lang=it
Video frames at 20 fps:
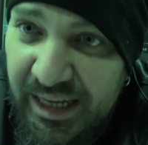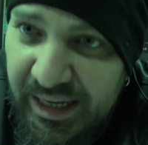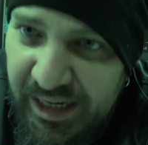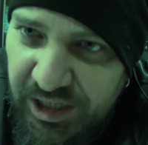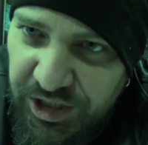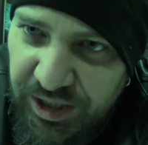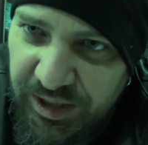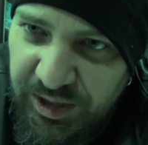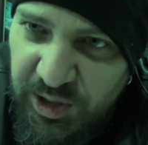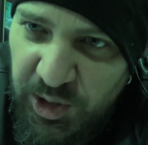
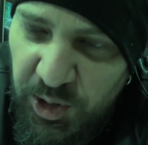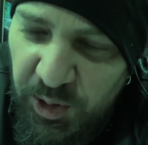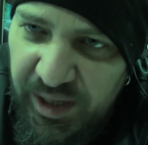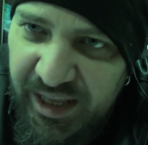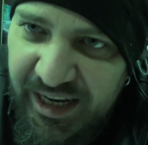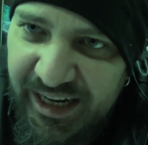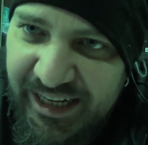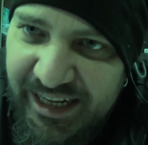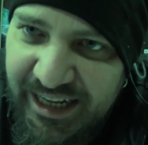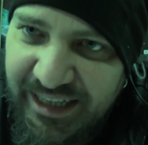recensione
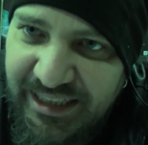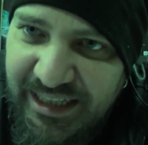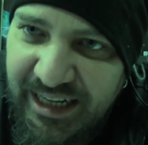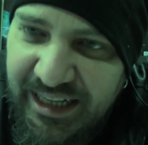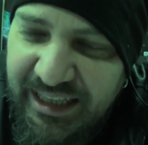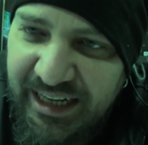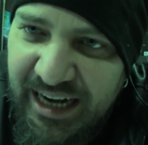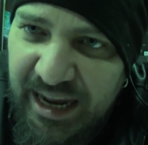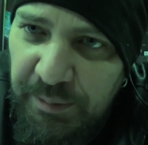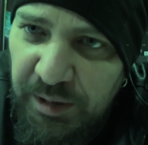richiesta
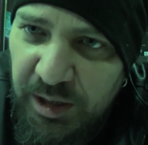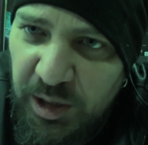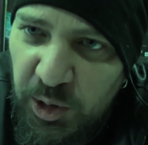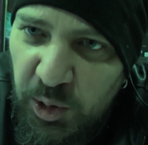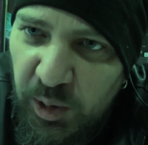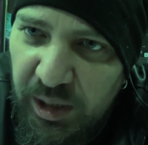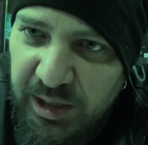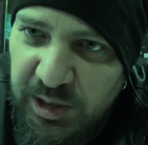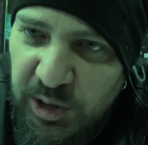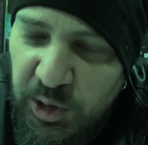tramite
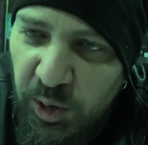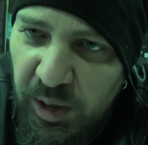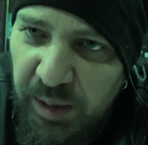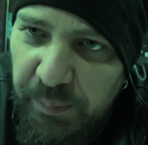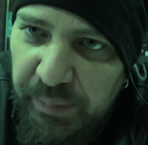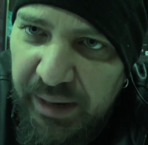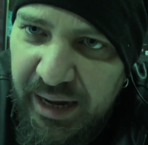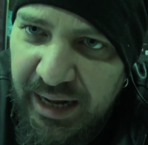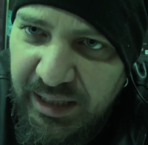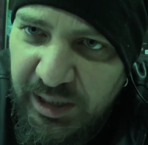donazione
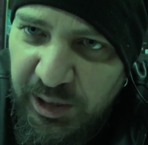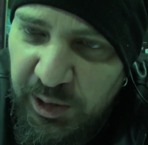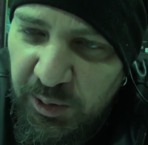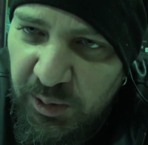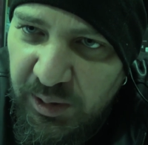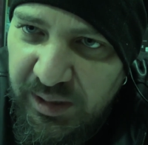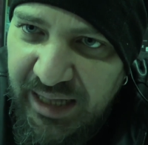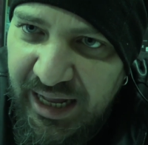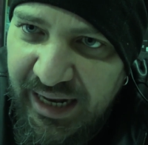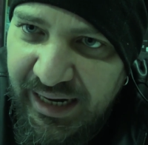
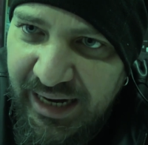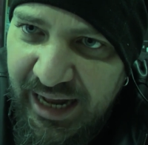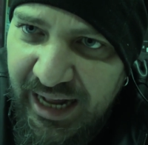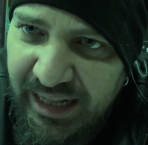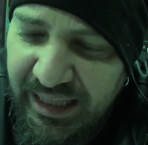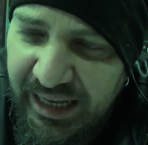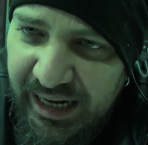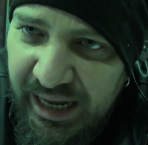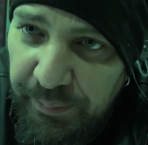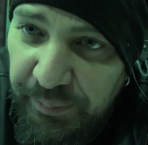Patreon da
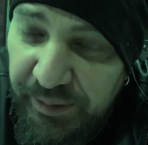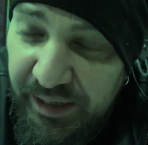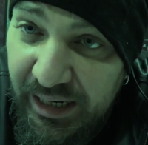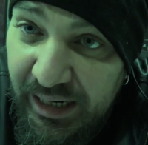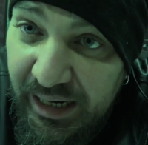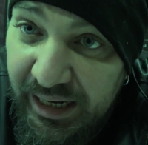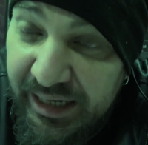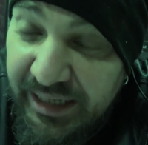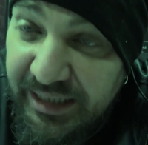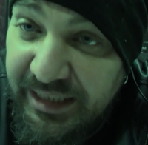Nathan
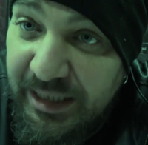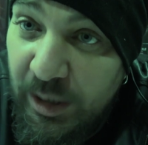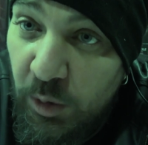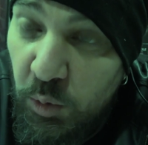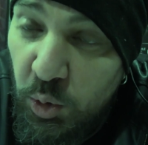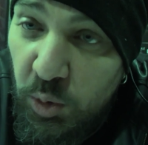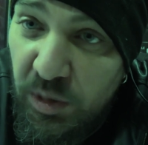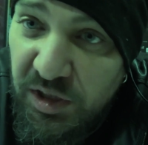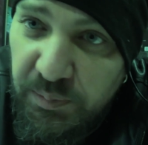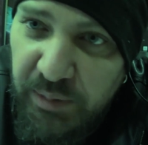Aprile, che
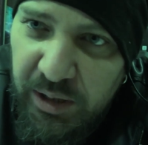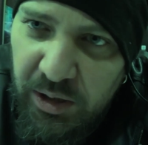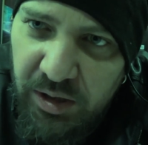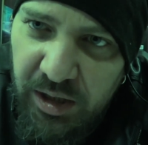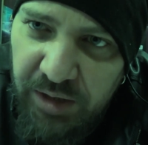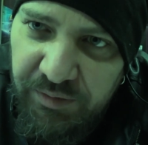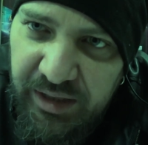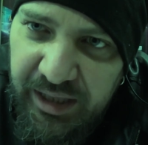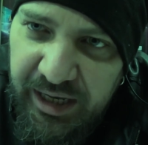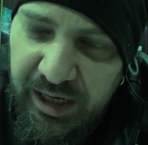saluto e spero di
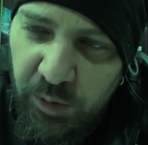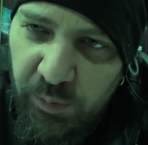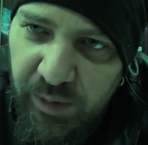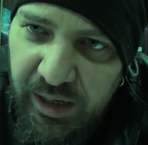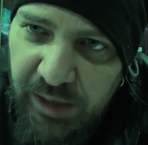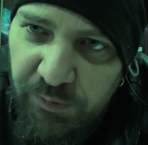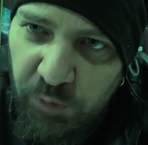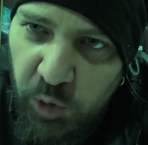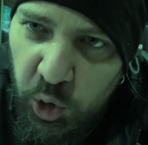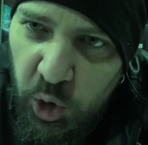rivedere qui a
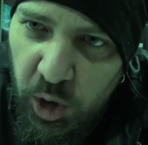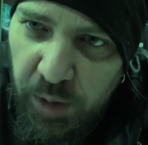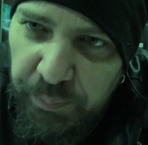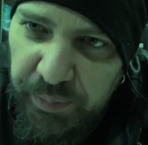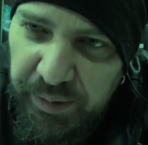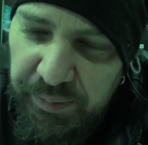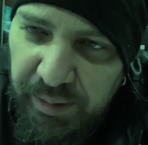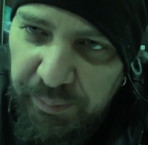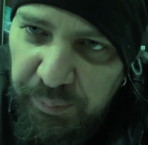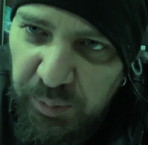Livorno il
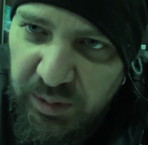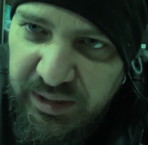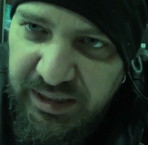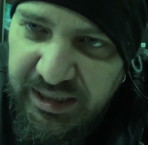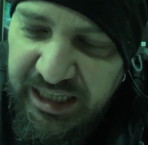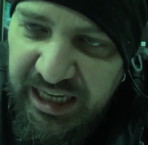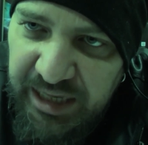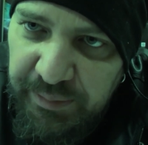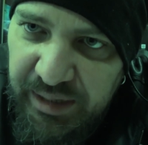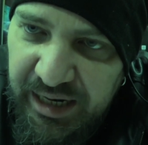prima
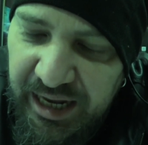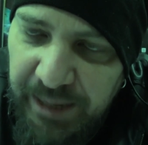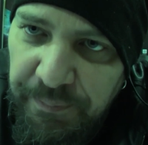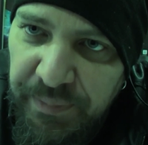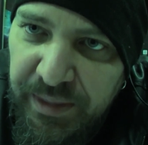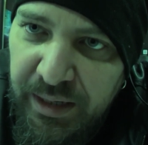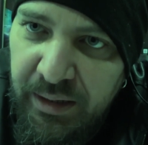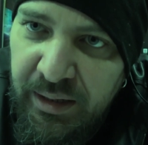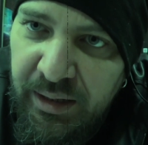possibile,